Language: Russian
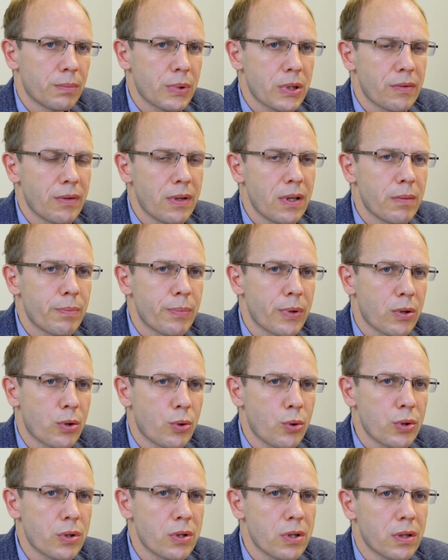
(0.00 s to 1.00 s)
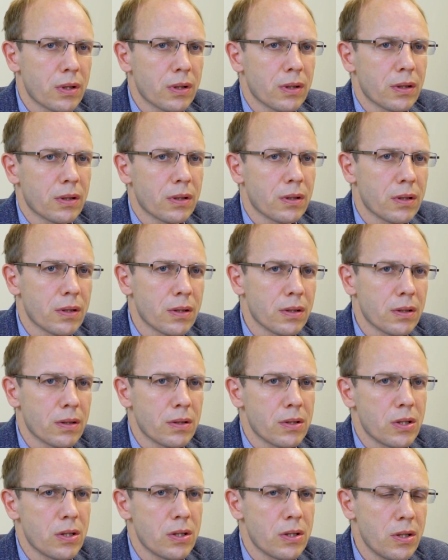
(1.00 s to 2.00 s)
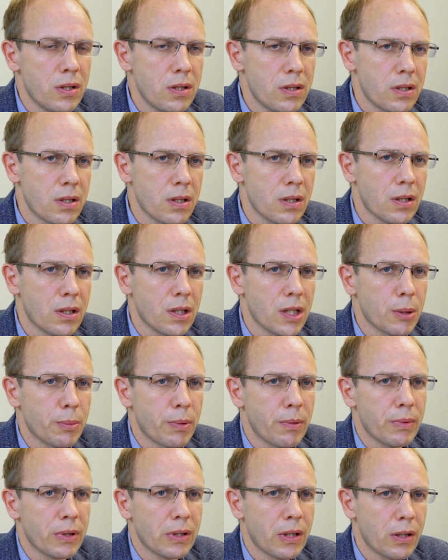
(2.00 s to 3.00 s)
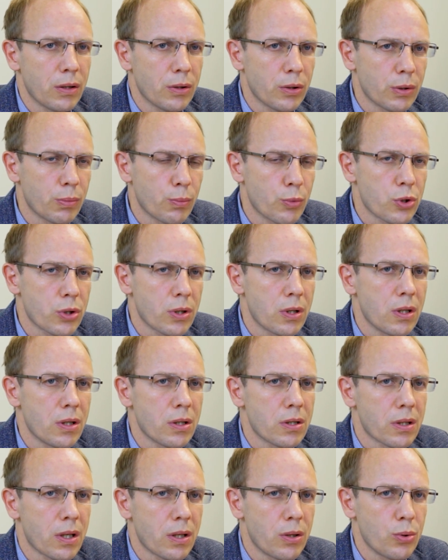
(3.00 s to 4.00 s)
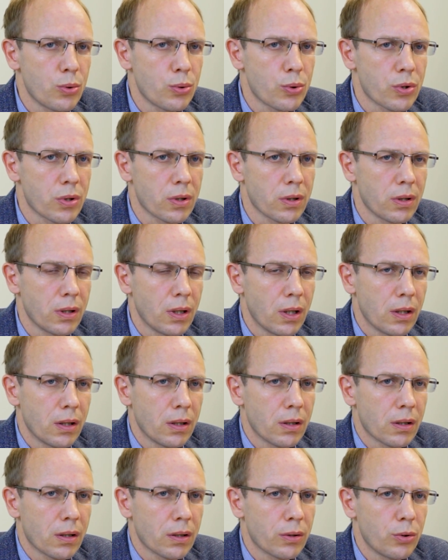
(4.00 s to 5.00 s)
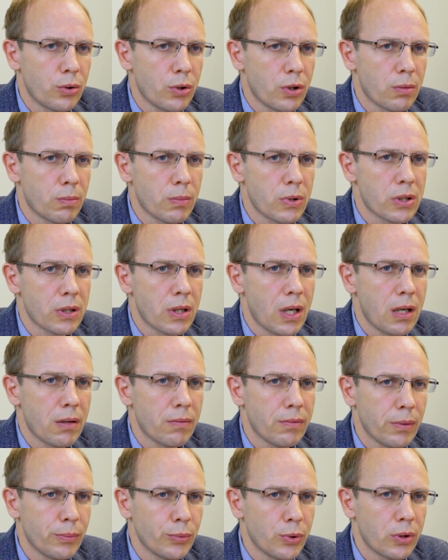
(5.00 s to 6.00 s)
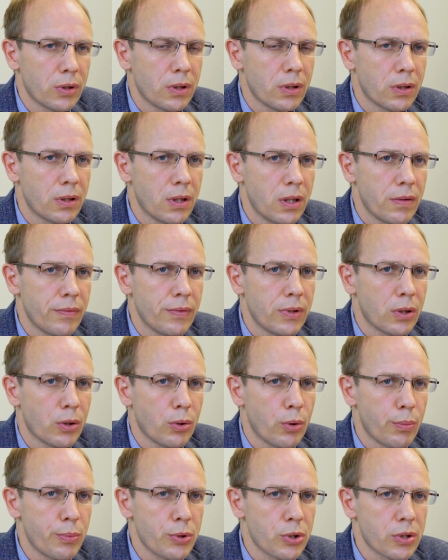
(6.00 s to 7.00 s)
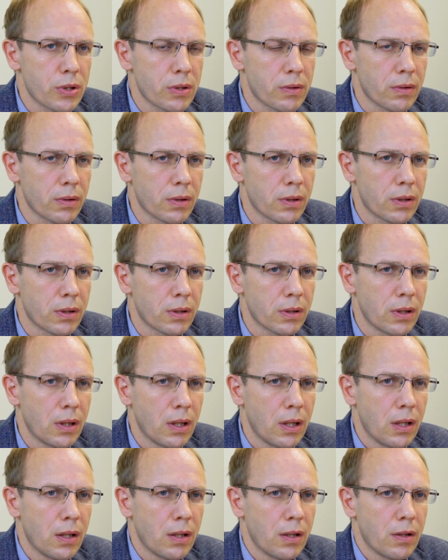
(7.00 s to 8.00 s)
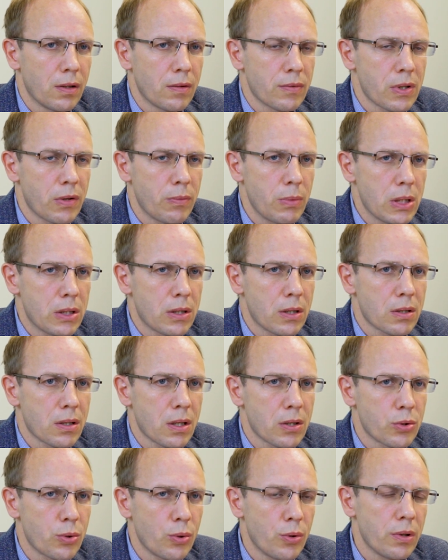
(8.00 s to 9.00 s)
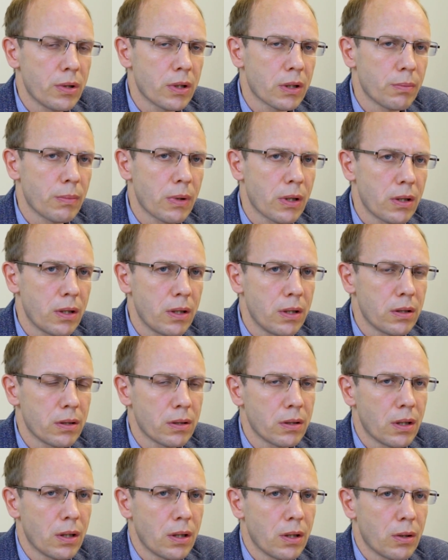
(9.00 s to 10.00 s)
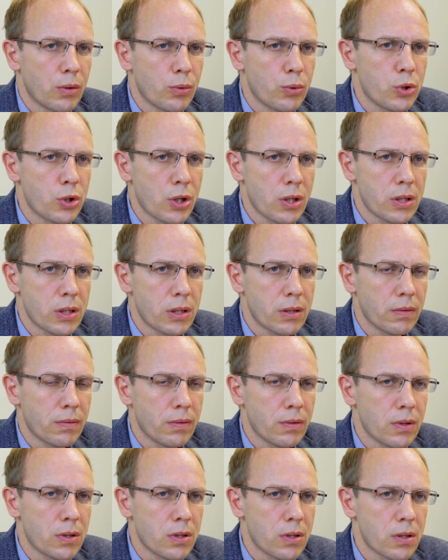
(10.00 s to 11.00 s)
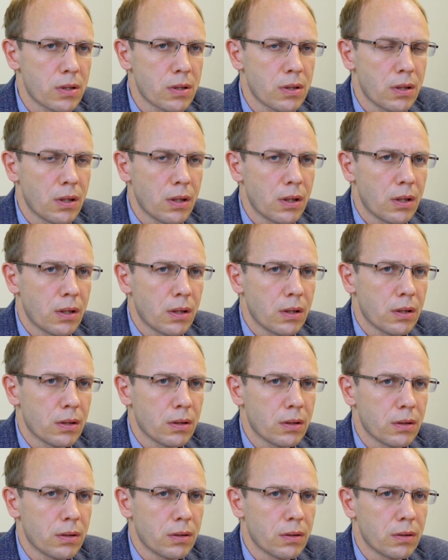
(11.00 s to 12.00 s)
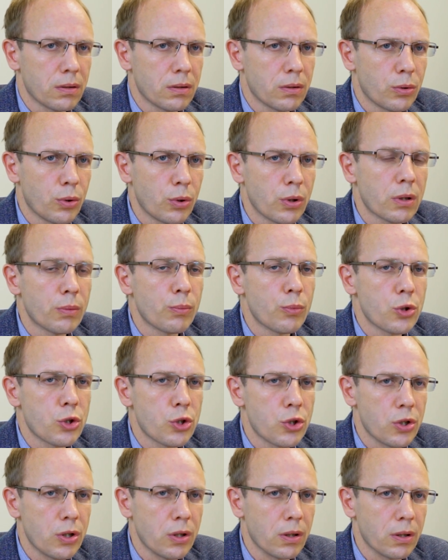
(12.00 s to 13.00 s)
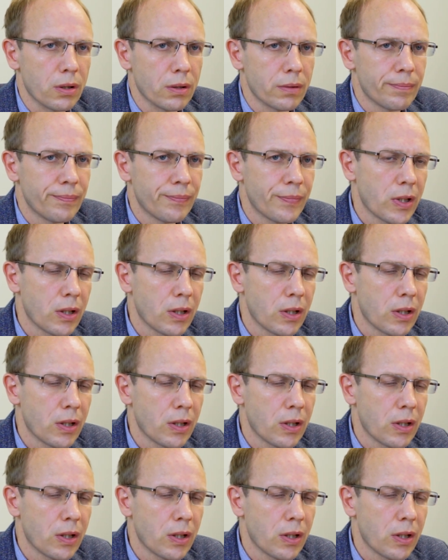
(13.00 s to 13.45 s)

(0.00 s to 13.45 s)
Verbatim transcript: По своей природе э, сисити напоминают мужские союзы, которые мы знаем во многих древних обществах. В совместных застольях могли участвовать только мужчины.